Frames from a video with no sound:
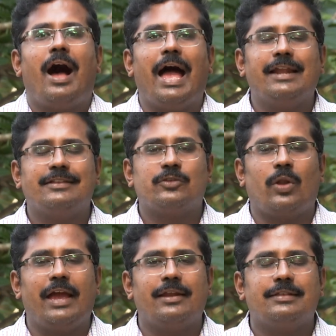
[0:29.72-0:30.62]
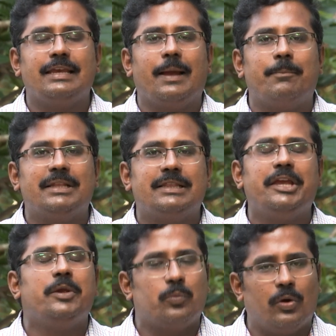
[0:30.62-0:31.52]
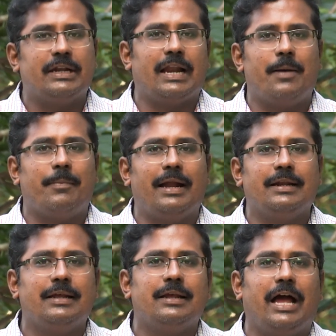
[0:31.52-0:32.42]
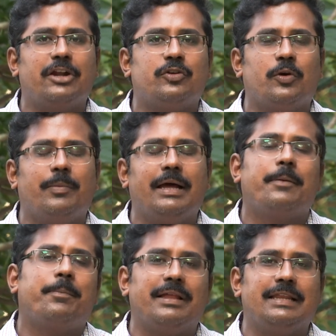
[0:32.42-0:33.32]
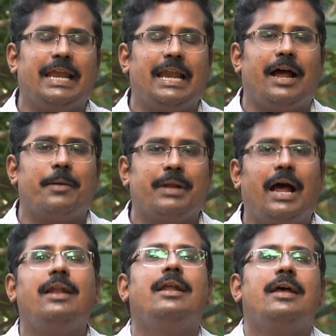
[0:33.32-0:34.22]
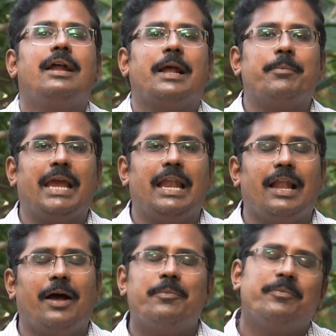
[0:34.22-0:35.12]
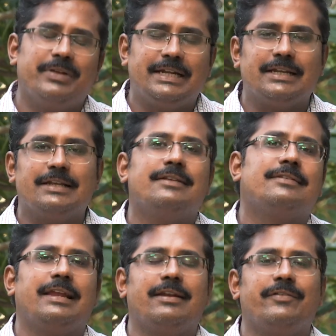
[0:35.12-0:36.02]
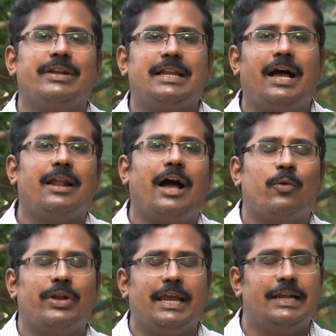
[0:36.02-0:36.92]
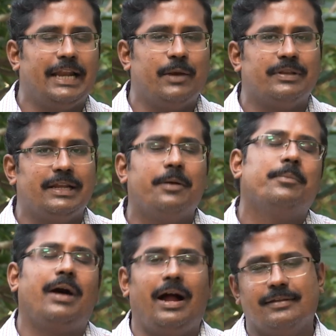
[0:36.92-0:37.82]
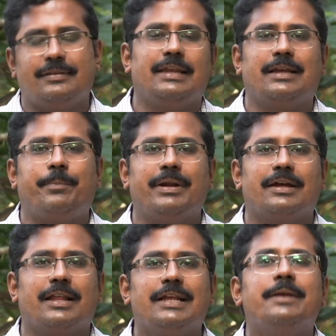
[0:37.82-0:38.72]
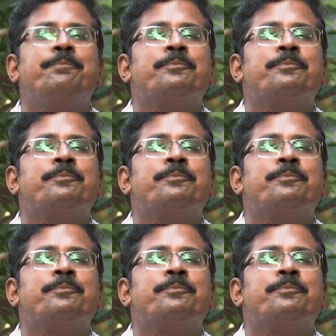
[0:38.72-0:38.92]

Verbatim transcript: ஆயிரத்தி தொள்ளாயிரத்தி எண்பத்தி ஒன்றாம் ஆண்டு அக்டோபர் பதினேழாம் நாள் நம்மையெல்லாம் விட்டு சென்று விட்டார் அவருடைய நினைவு தினம் அனுசரிக்கப்படுகிறது